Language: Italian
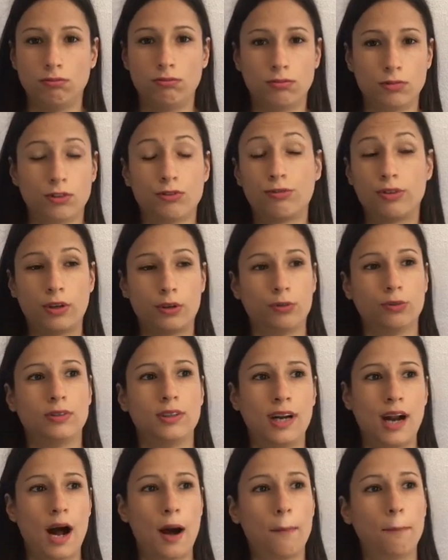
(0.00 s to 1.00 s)
non farò un
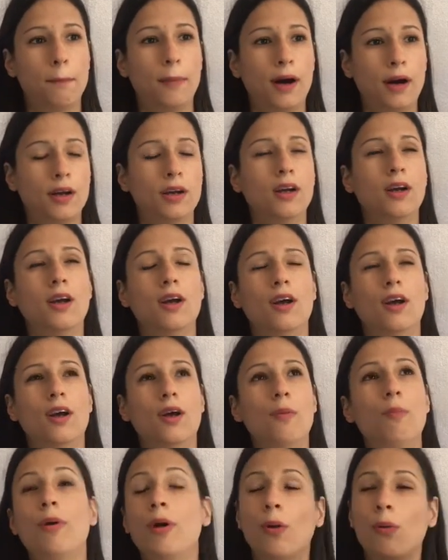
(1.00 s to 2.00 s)
dramma
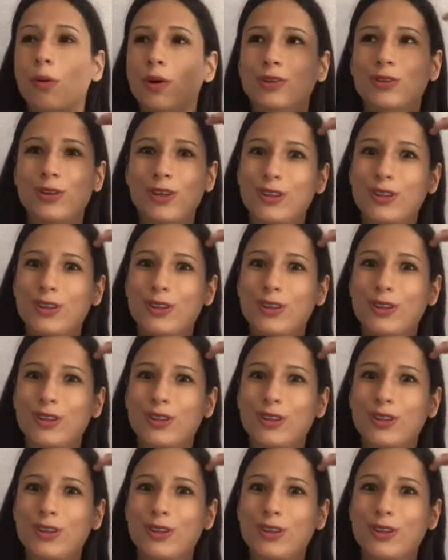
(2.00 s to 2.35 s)
però quando